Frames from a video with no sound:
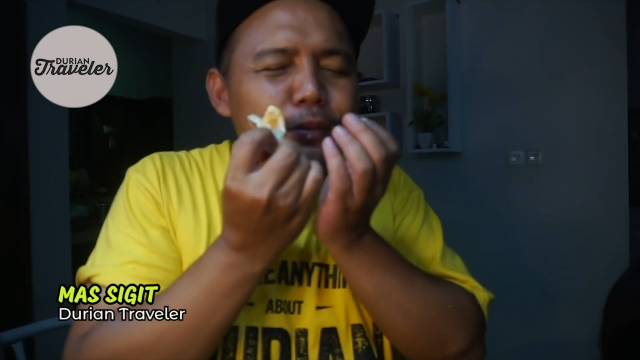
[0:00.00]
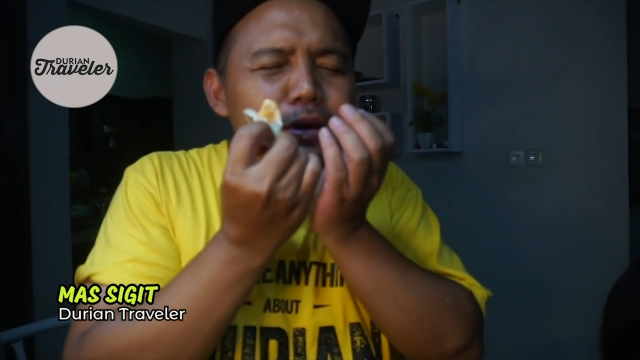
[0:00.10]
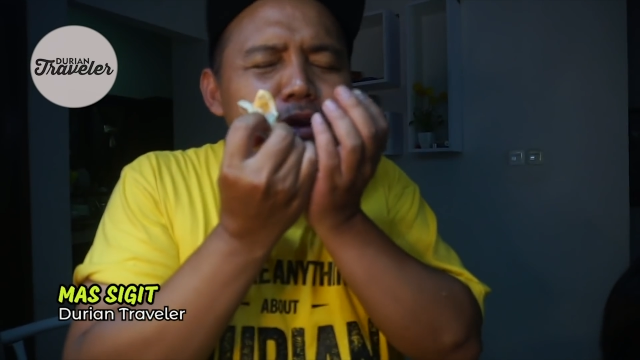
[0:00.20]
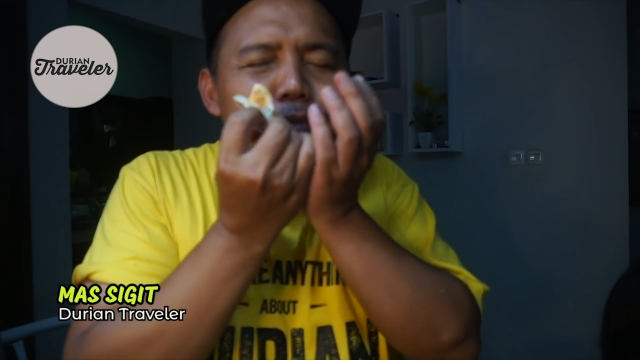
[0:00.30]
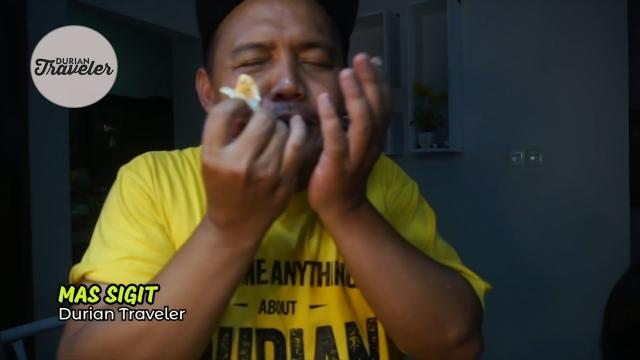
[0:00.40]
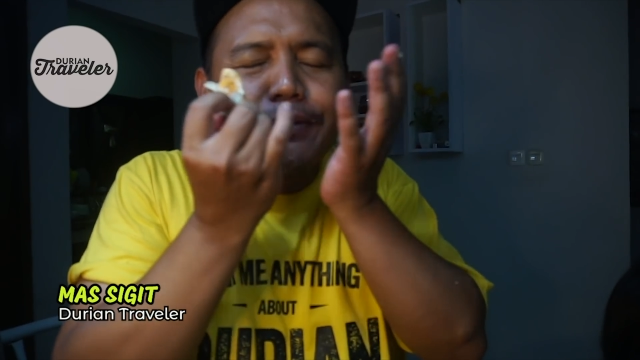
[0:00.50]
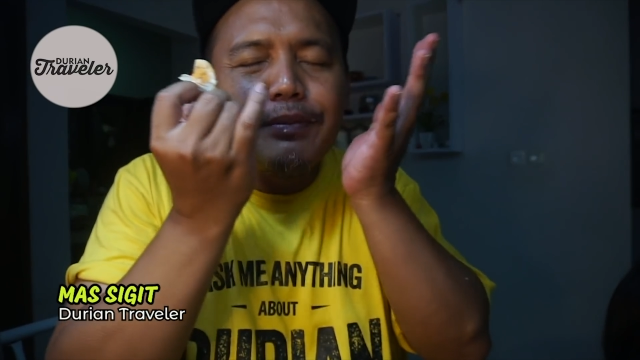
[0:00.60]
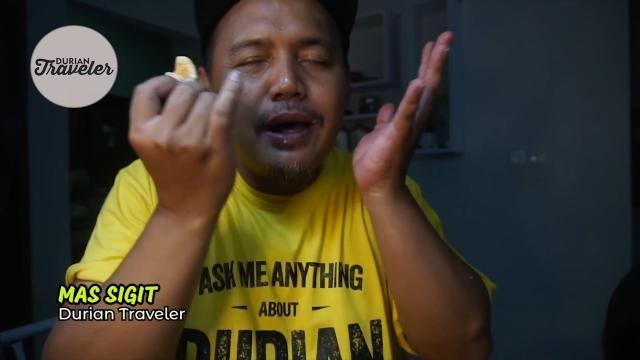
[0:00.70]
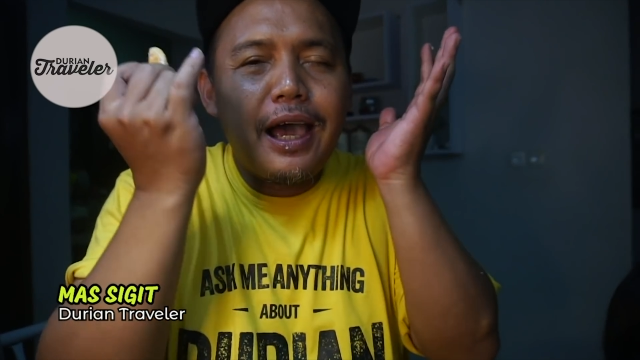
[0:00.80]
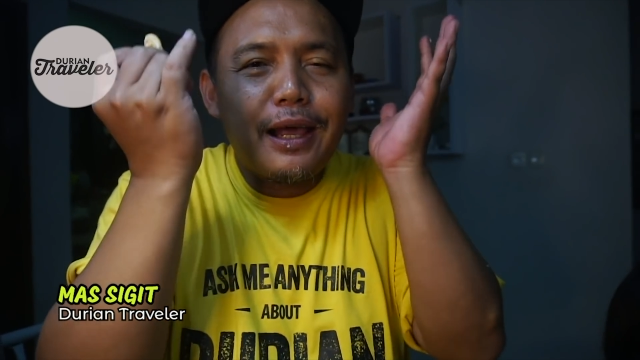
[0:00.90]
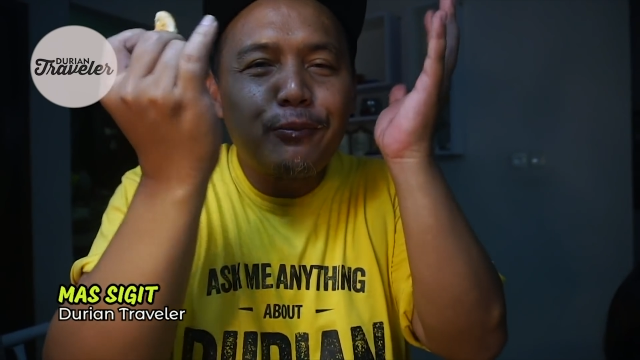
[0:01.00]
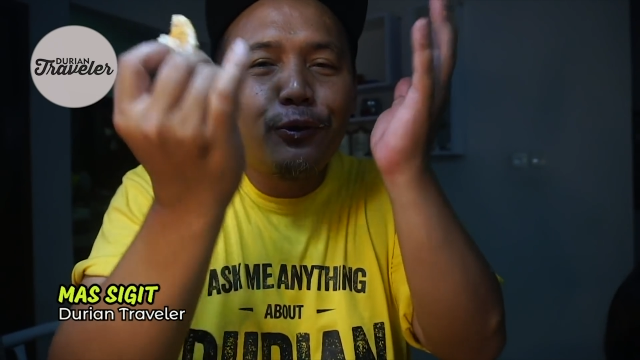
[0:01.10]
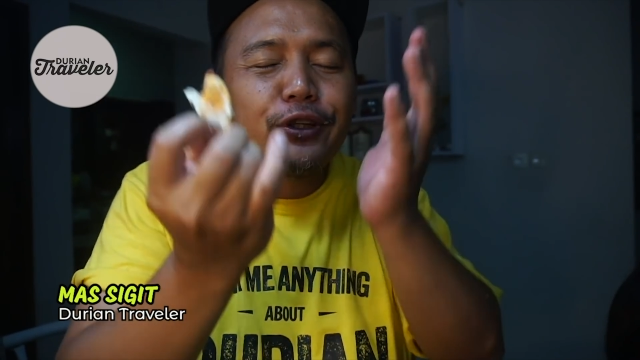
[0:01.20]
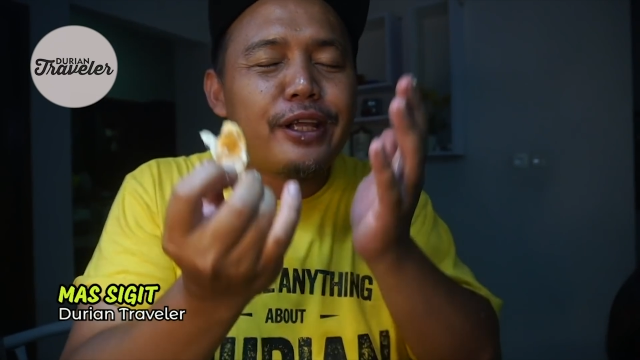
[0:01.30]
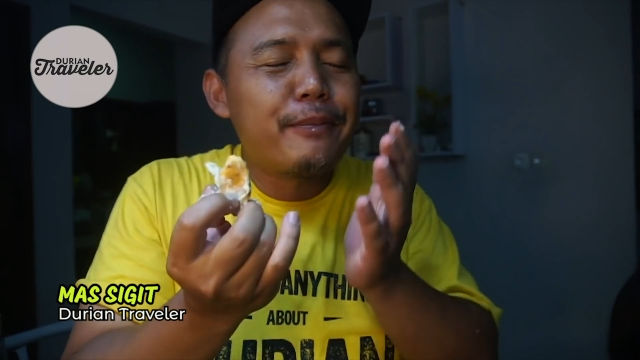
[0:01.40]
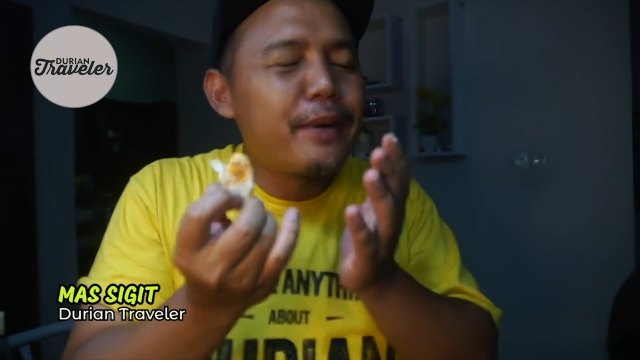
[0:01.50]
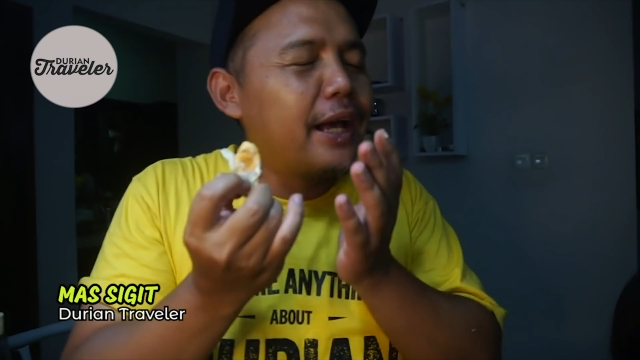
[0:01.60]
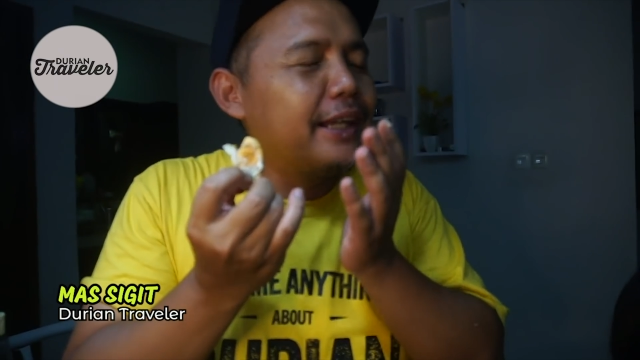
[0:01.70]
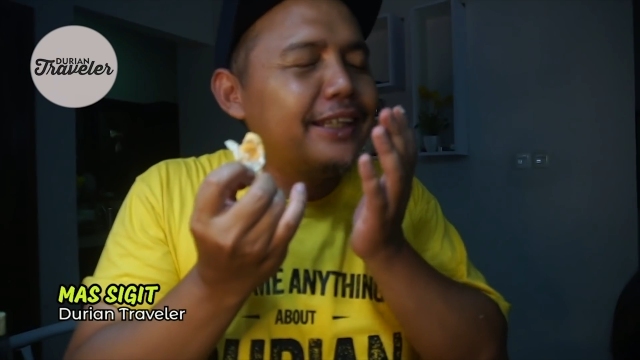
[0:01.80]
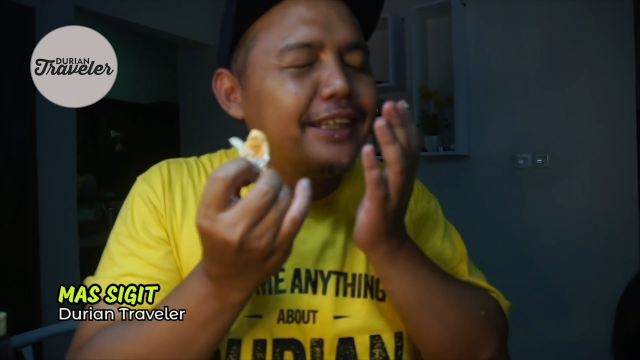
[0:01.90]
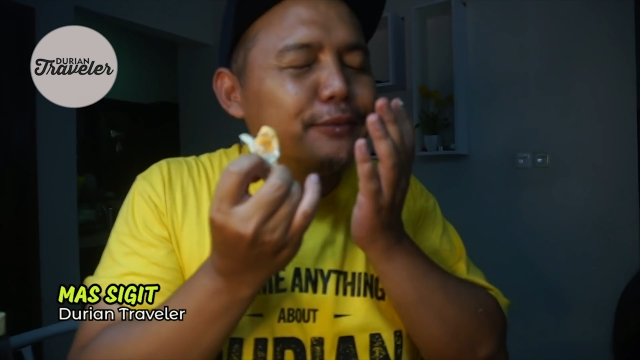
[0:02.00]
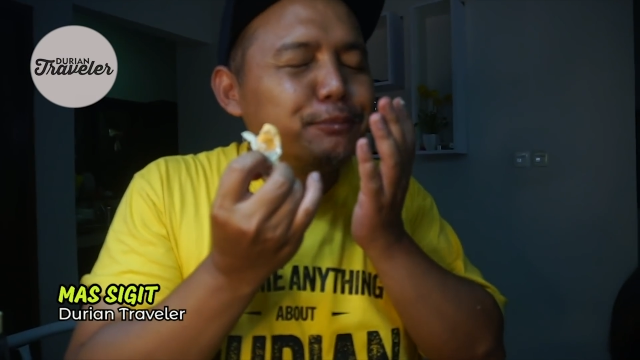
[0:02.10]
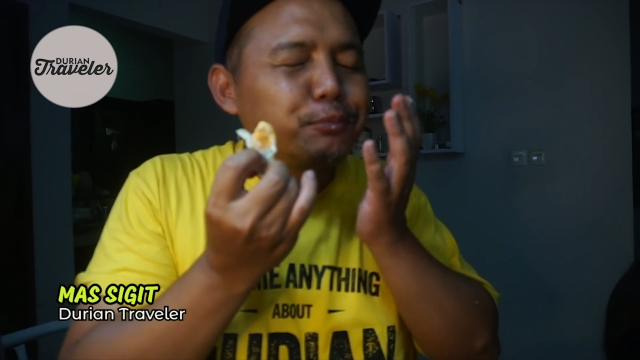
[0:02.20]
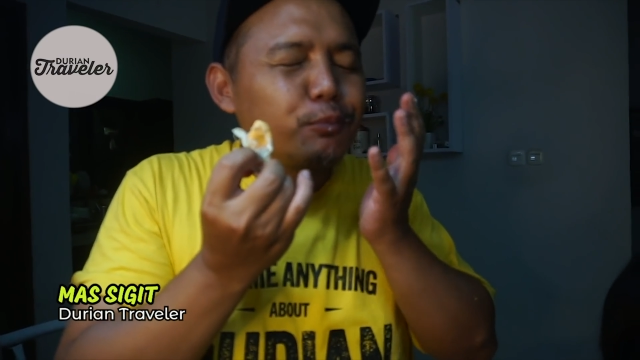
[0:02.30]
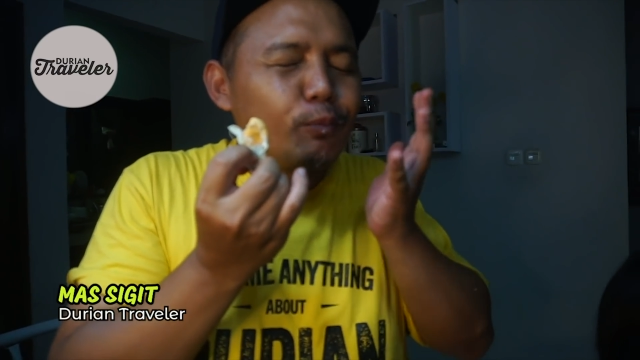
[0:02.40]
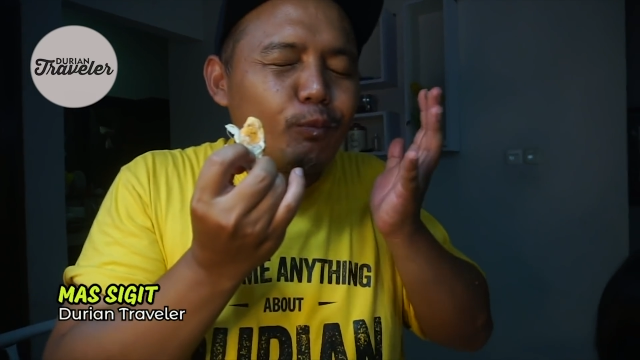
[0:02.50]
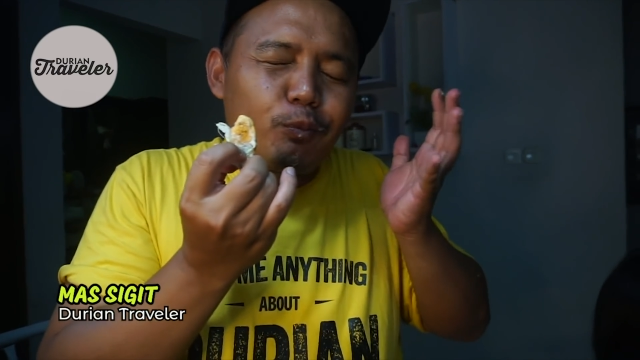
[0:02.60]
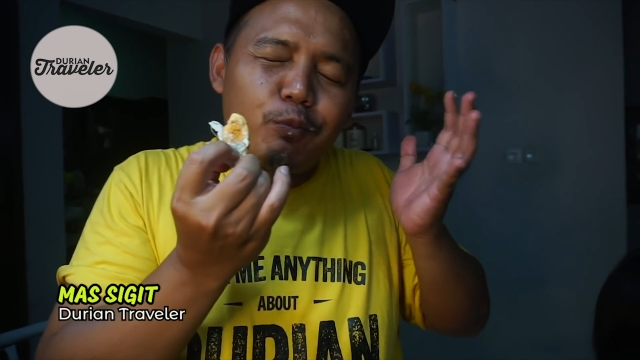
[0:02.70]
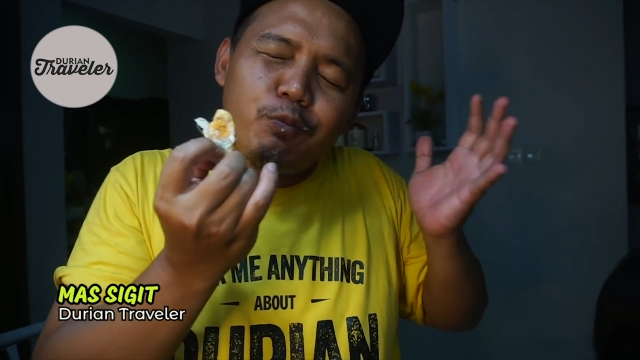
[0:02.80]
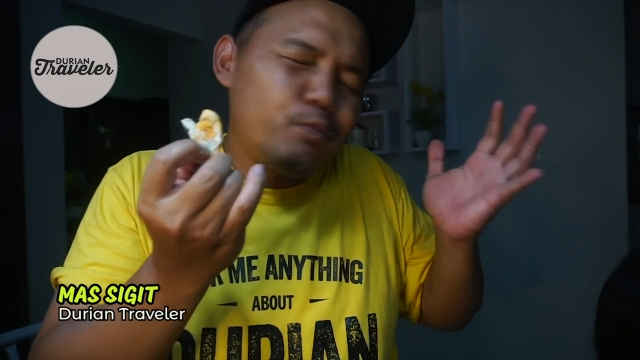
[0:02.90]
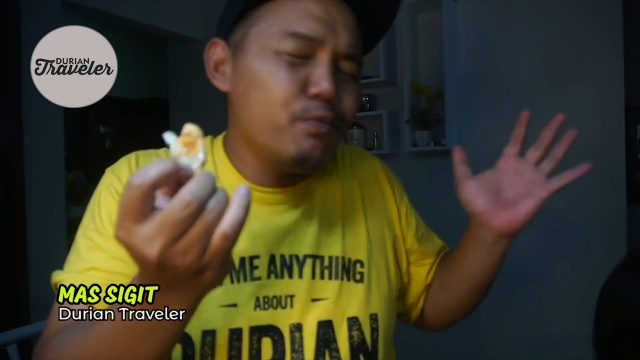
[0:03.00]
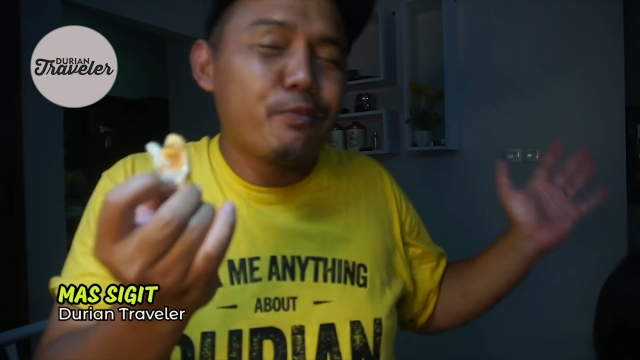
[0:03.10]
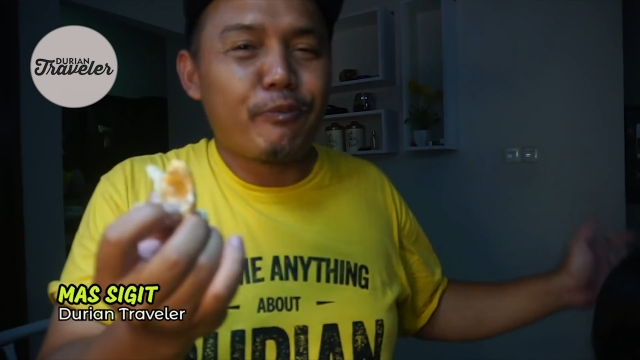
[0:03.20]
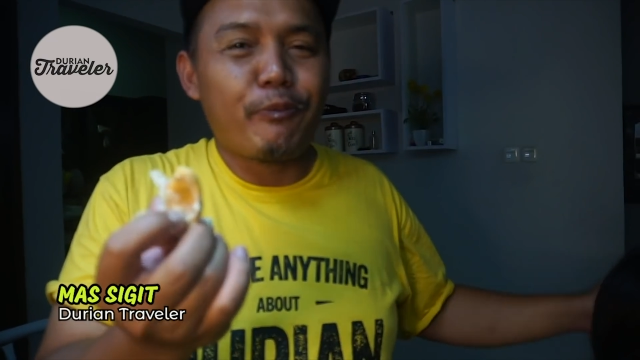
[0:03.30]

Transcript: woi menyebar mulutnya pahit. Hmm.